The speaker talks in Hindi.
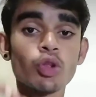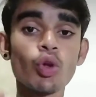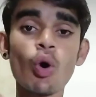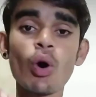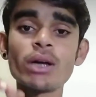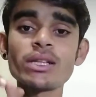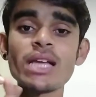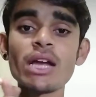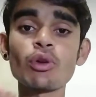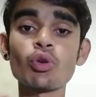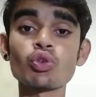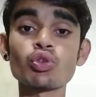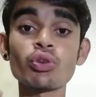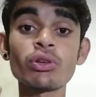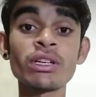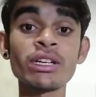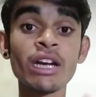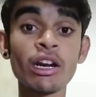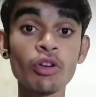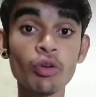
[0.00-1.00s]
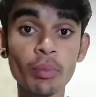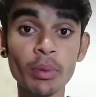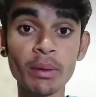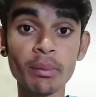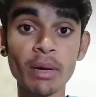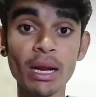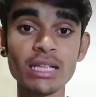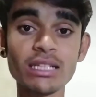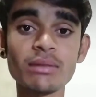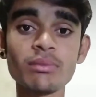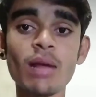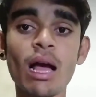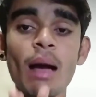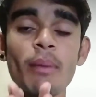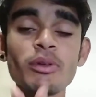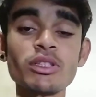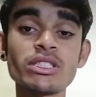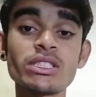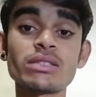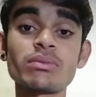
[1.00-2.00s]
दो हजार नौ सौ निन्यानवे रुपए प्राइस में
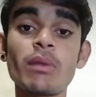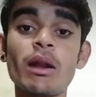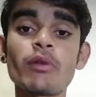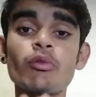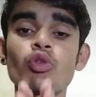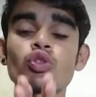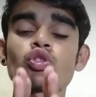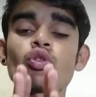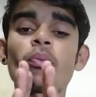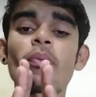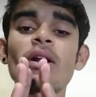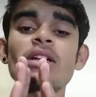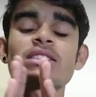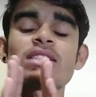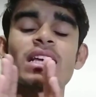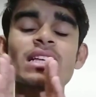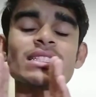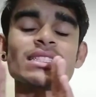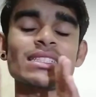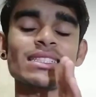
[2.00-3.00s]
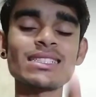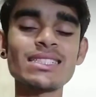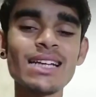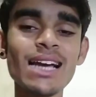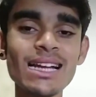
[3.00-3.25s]
आप इस स्मार्ट वॉच को परचेज